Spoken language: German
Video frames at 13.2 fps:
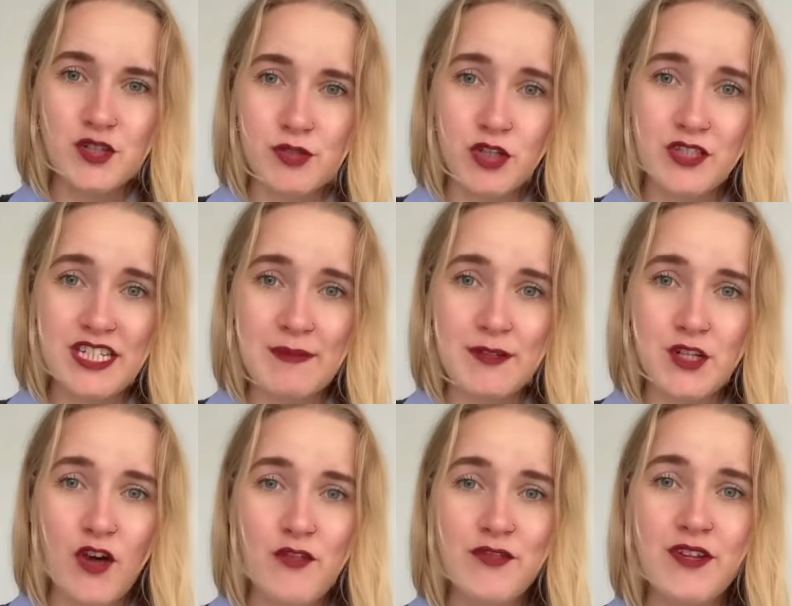Zum Schutz der
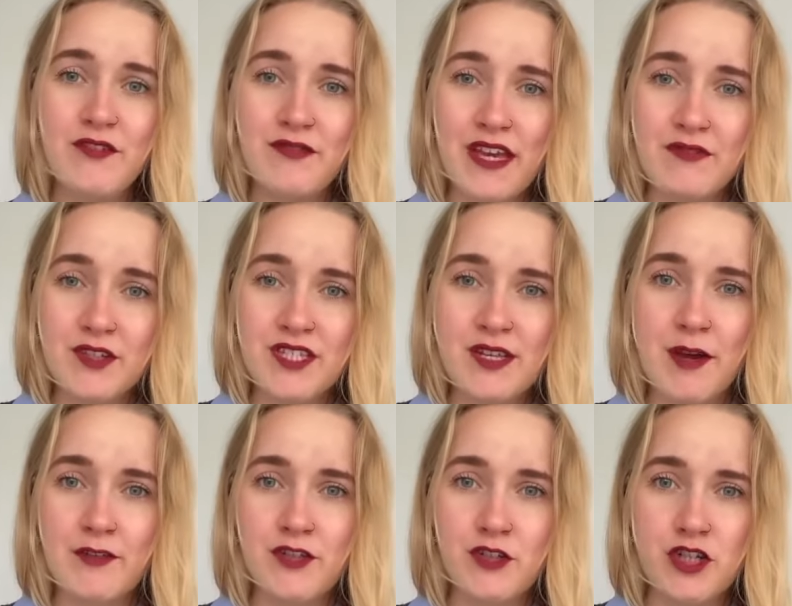Betroffenen werden wir uns
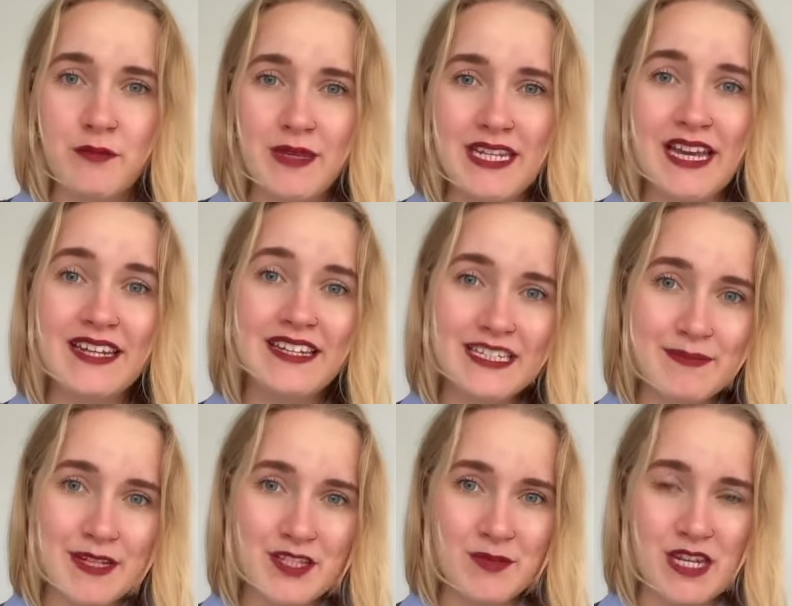aber auf Social Media
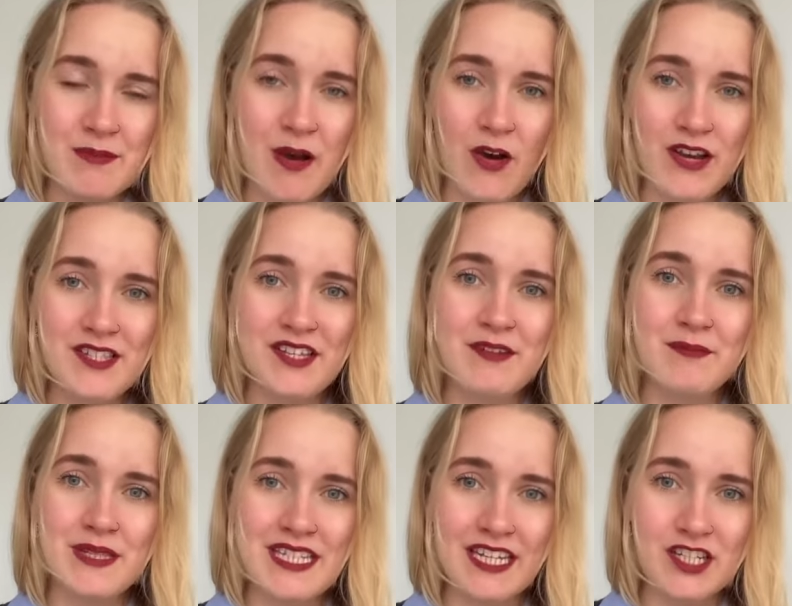nicht mehr zum Thema
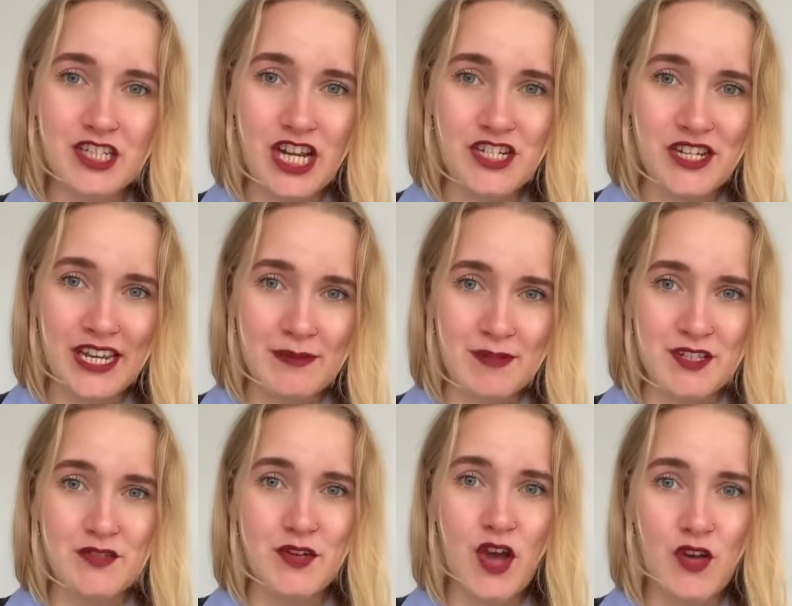äußern, bis die
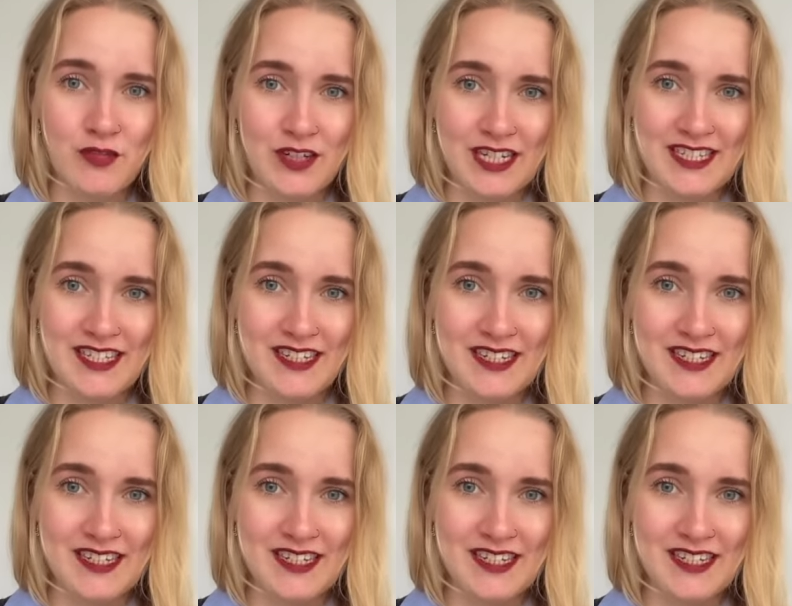Rechercheergebnisse veröffentlicht